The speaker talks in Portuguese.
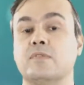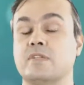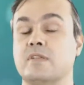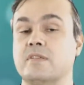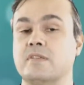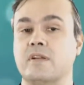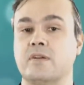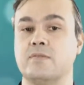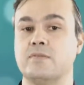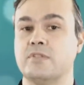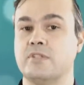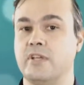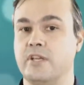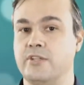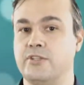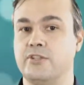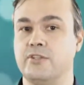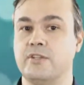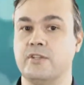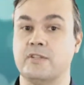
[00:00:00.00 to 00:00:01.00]
você está
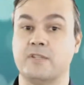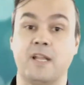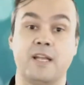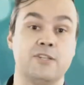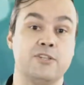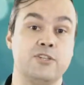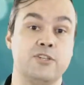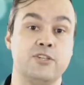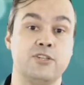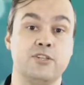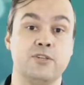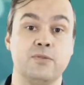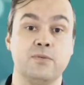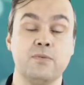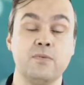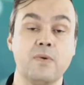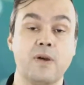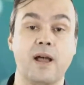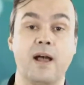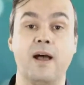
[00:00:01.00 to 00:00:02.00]
consciente de que está dirigindo
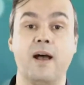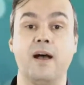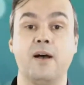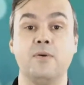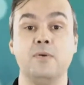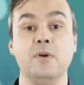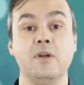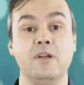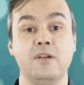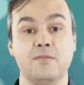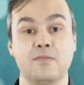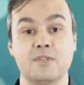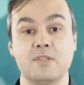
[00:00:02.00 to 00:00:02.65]
um carro,